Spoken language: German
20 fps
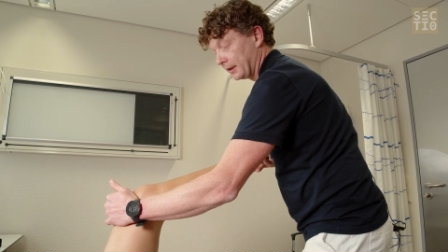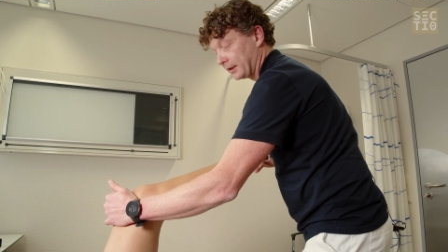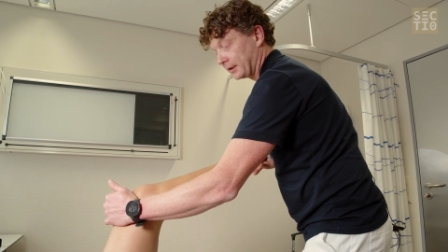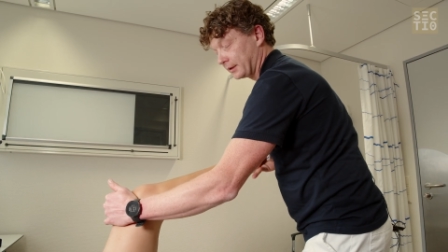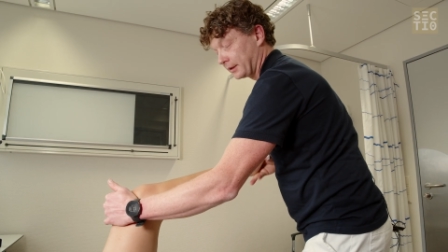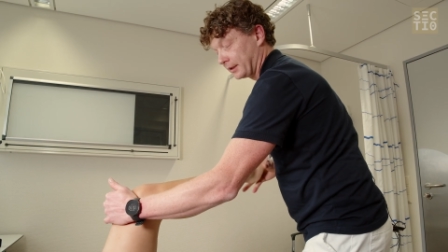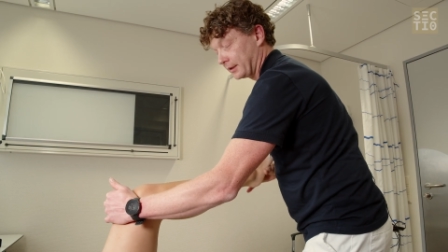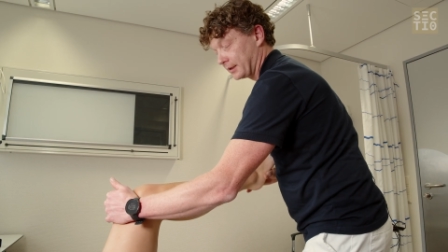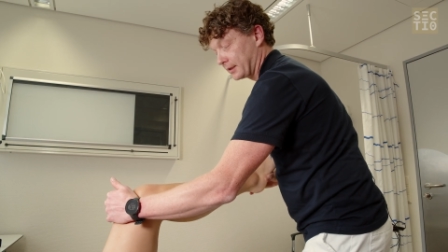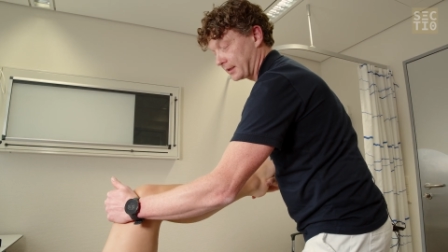
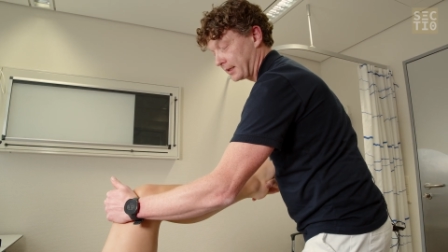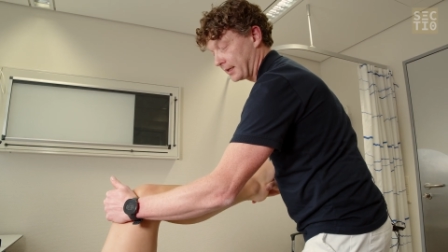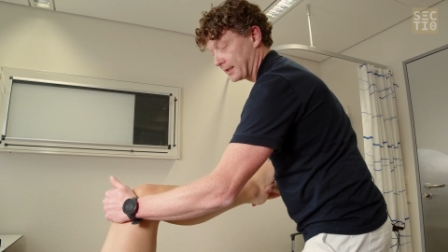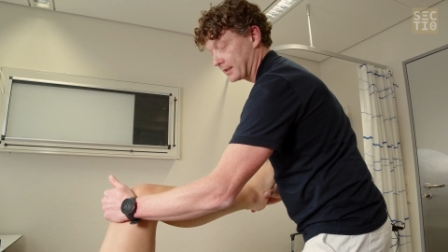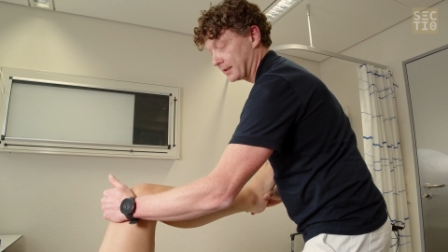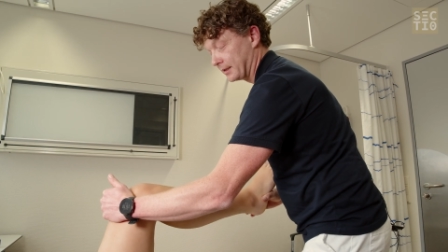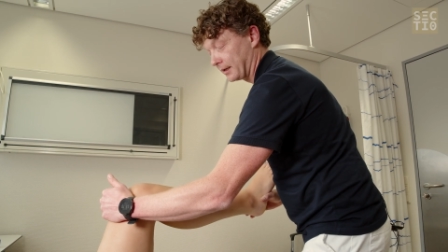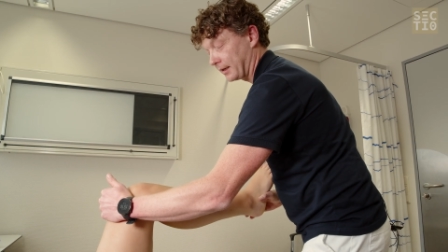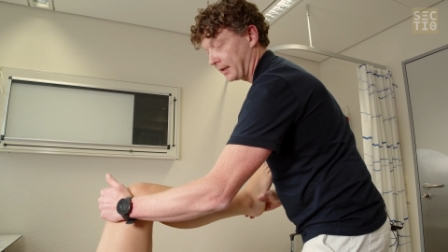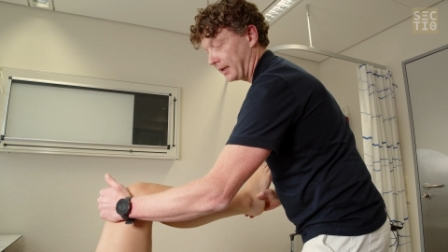Ich drehe das
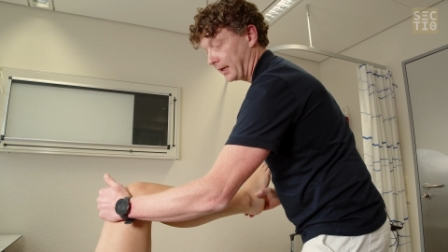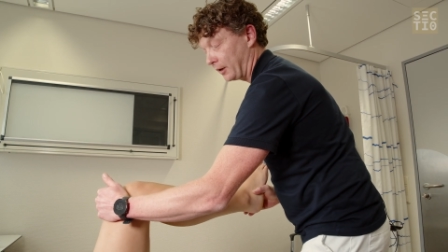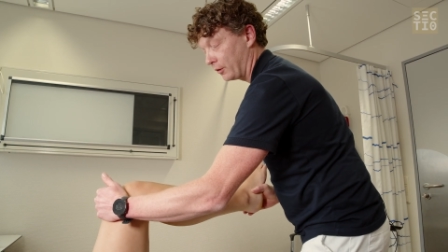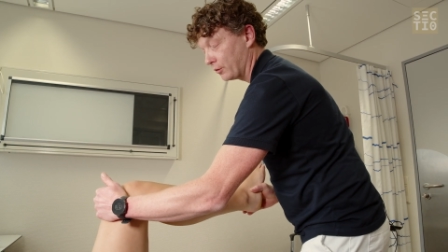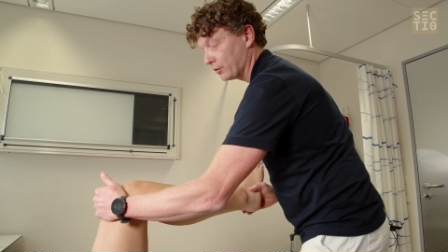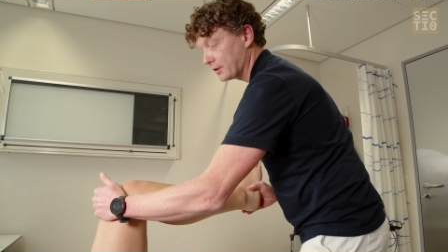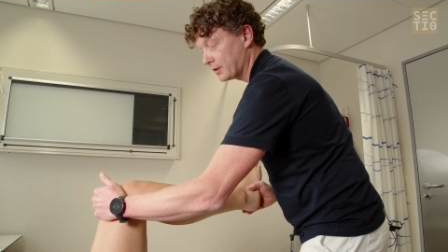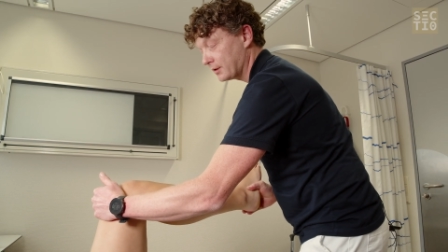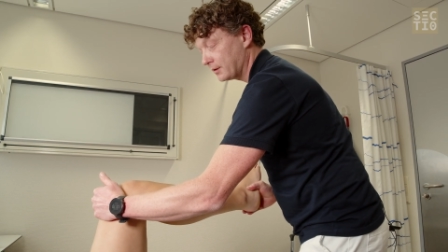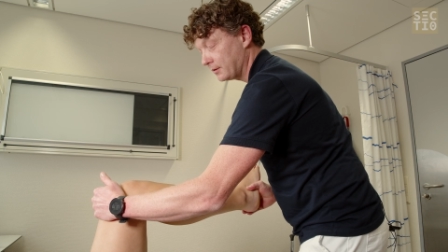Ganze nach
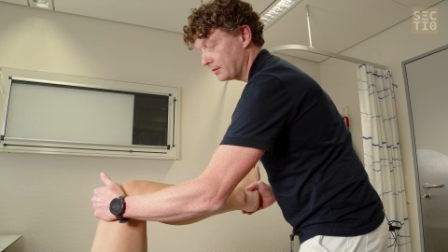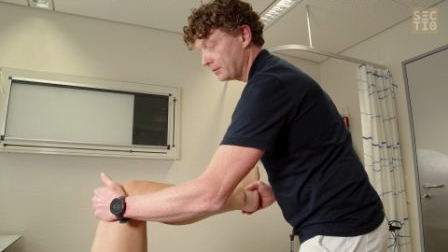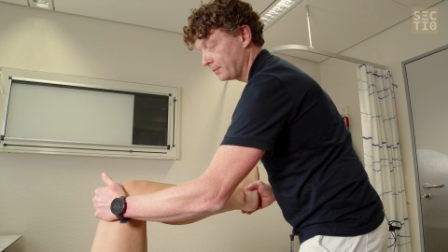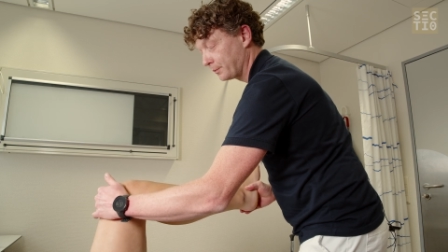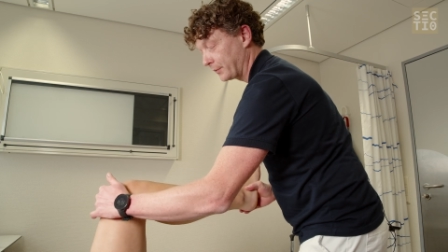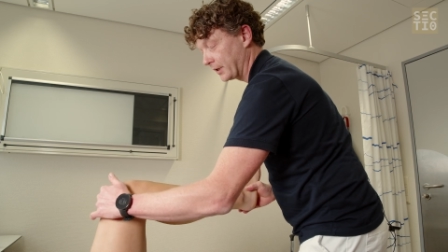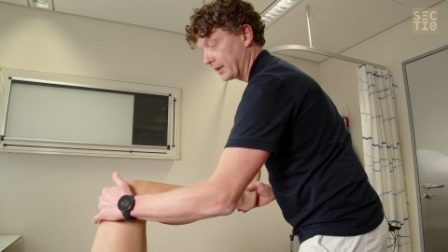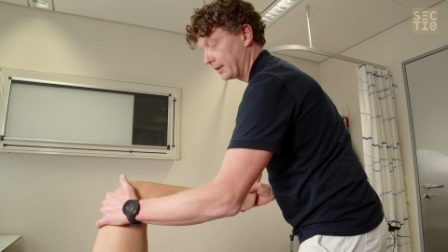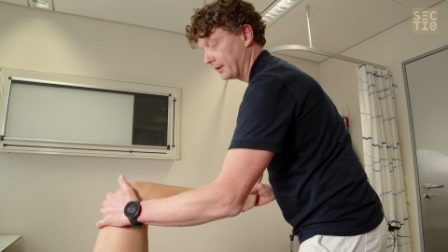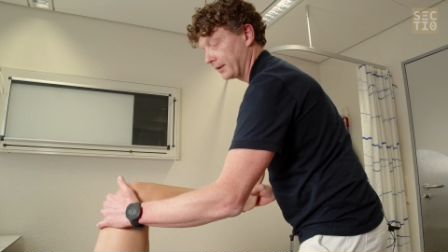außen,
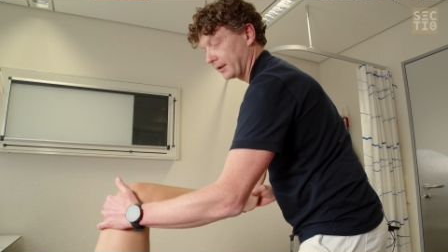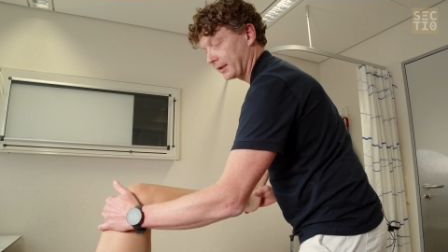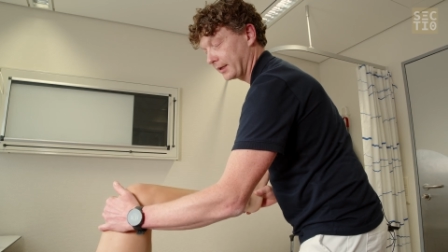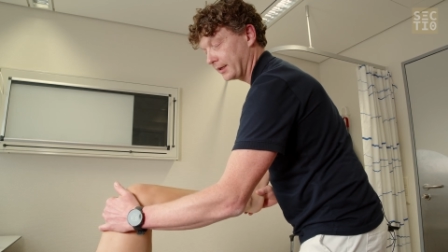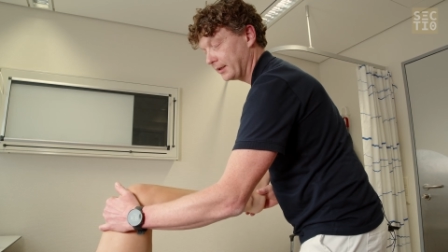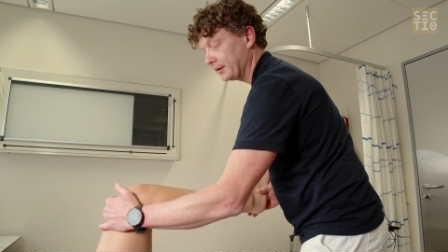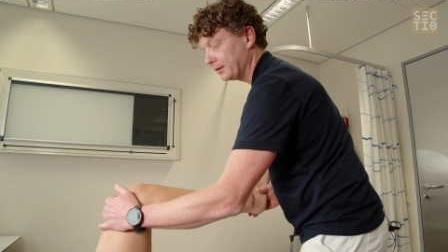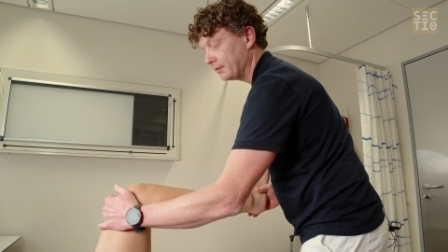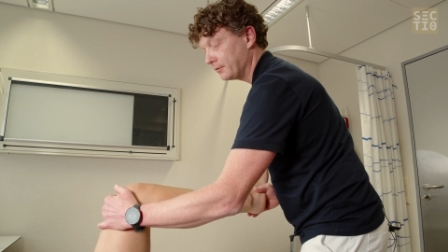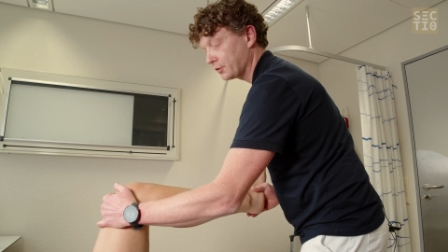äh, nach
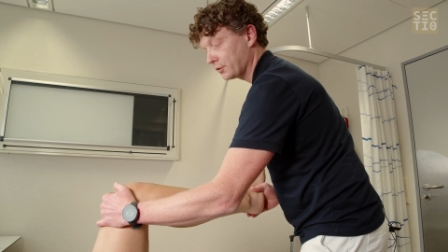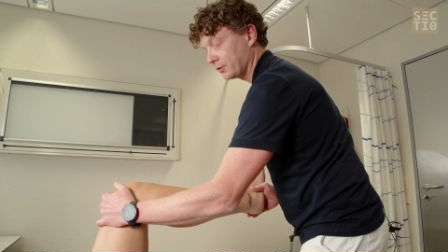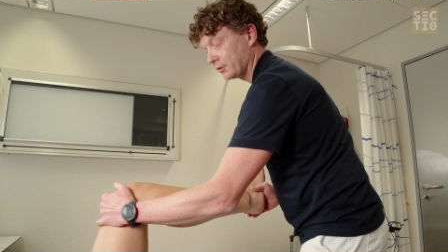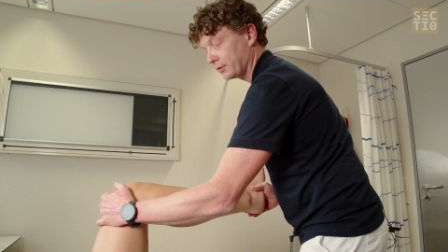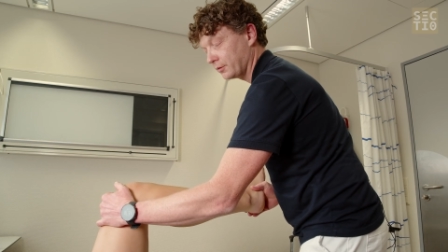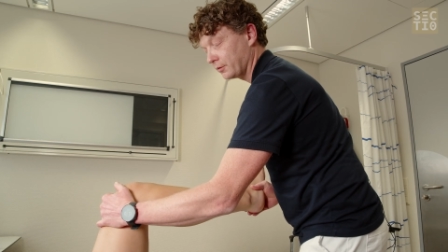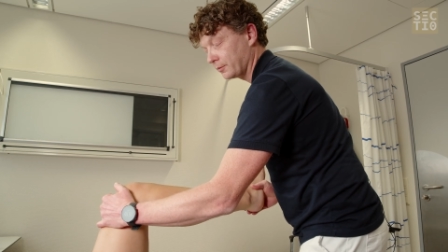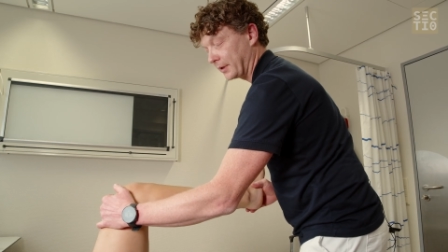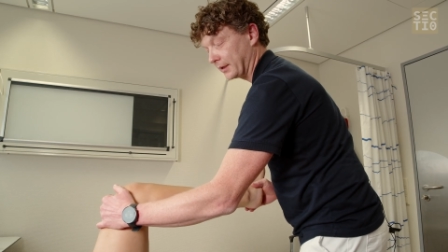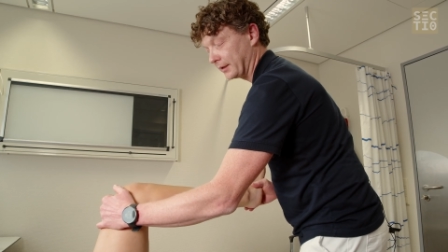innen,
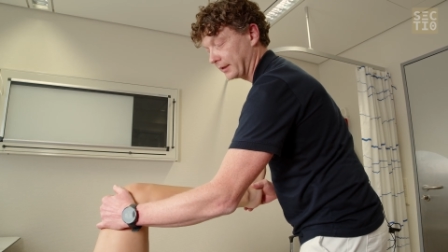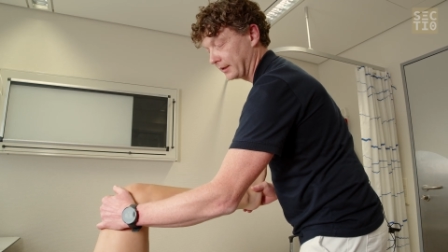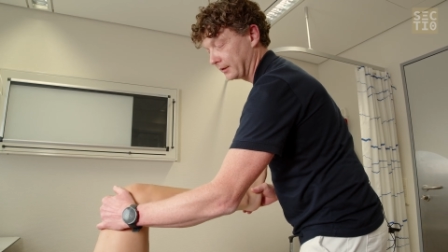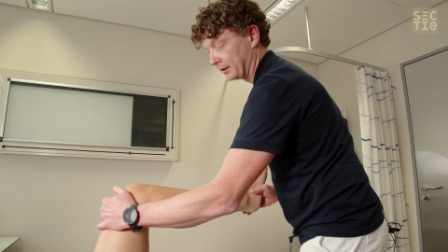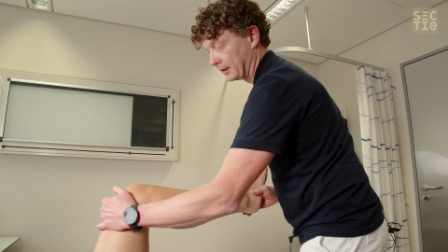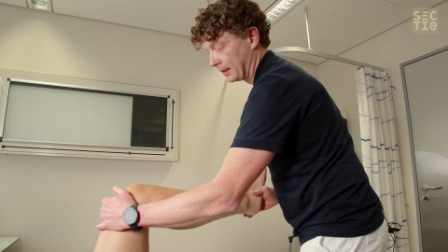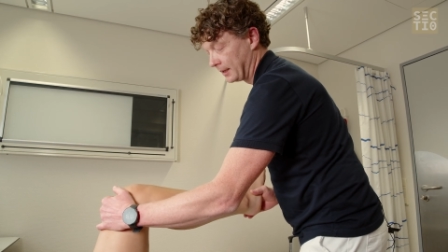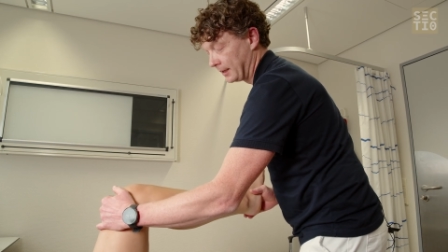Entschuldigung, meine